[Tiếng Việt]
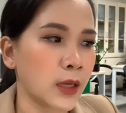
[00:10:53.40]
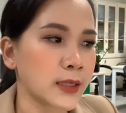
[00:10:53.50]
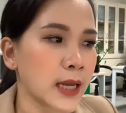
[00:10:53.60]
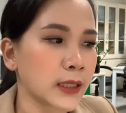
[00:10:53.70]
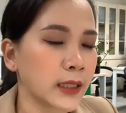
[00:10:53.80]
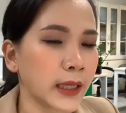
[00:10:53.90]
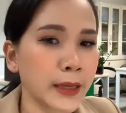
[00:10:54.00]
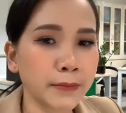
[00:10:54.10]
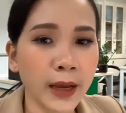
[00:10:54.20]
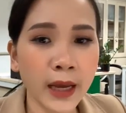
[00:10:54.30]
Sang đến ngày
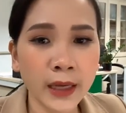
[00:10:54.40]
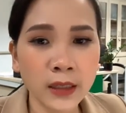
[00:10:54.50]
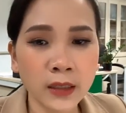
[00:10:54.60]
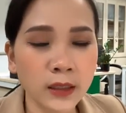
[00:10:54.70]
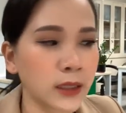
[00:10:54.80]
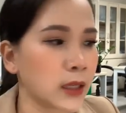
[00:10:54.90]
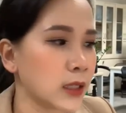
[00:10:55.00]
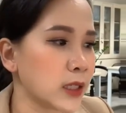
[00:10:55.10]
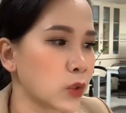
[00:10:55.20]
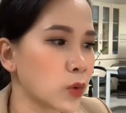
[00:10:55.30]
mai thì
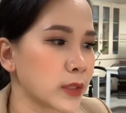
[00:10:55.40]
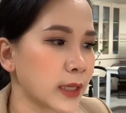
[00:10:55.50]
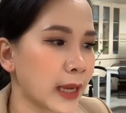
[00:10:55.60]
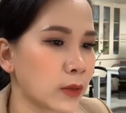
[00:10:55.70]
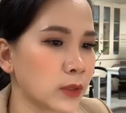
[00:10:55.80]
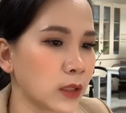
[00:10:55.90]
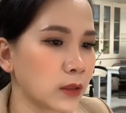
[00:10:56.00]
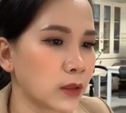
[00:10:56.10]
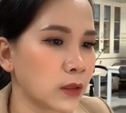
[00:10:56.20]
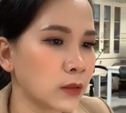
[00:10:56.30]
nhiệt độ sẽ cao nhất
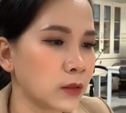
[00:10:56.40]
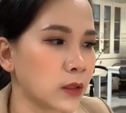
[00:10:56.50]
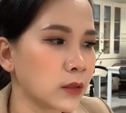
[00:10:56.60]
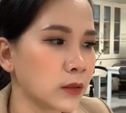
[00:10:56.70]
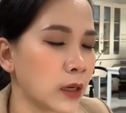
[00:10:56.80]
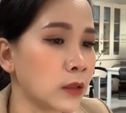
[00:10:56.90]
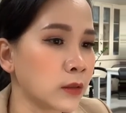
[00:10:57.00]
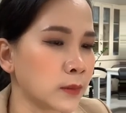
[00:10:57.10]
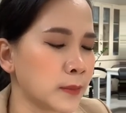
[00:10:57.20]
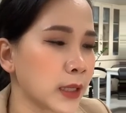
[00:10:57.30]
ở
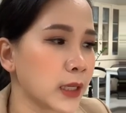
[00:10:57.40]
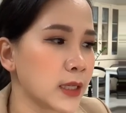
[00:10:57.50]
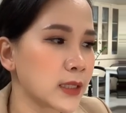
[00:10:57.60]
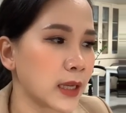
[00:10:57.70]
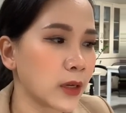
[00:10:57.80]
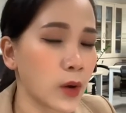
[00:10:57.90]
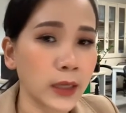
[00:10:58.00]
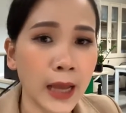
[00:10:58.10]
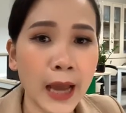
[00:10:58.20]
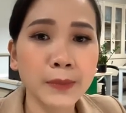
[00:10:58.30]
Bắc Ninh sẽ khoảng
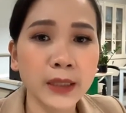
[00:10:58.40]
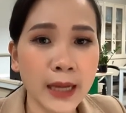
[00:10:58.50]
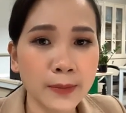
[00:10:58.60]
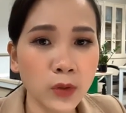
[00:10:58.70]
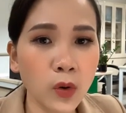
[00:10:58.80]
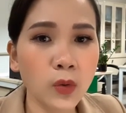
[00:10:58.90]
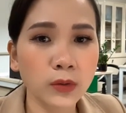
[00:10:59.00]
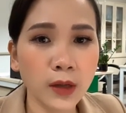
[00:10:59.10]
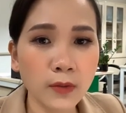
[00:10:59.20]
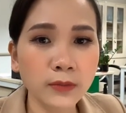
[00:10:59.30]
là 28 độ,
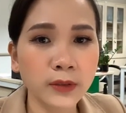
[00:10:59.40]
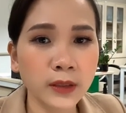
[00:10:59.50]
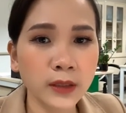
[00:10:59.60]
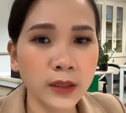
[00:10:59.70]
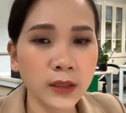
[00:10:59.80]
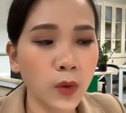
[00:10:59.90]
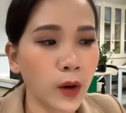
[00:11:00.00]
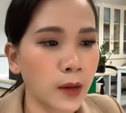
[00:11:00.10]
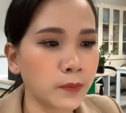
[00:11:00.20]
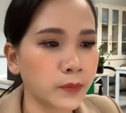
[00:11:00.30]
cộng với độ
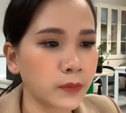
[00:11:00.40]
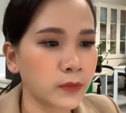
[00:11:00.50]
ẩm